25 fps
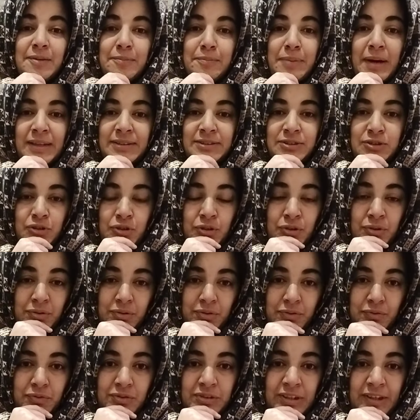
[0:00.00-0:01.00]
parce que
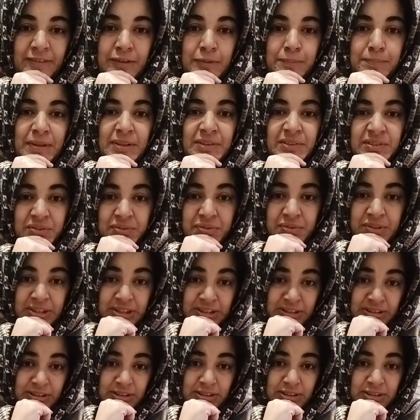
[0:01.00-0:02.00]
vous n'avez pas
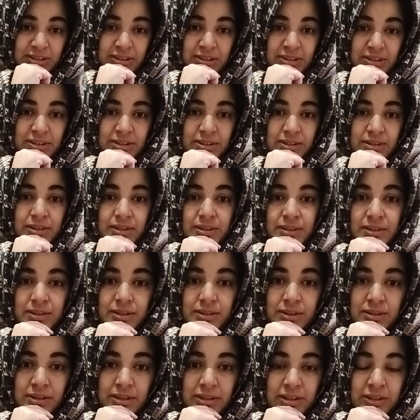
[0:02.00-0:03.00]
fait
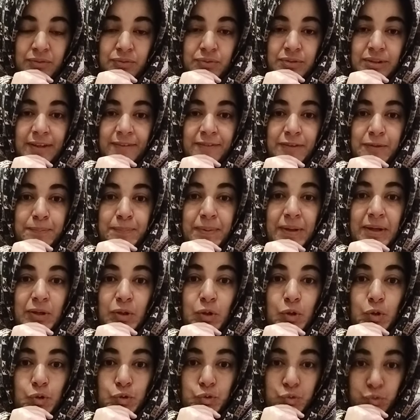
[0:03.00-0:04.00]
et vous n'avez pas
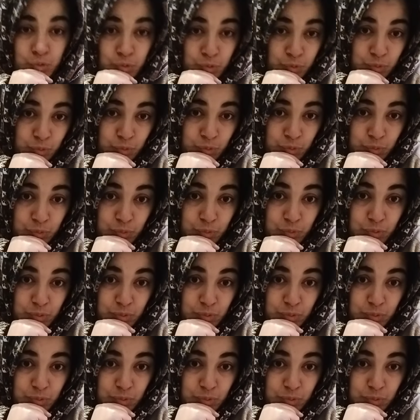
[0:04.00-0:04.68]
rendu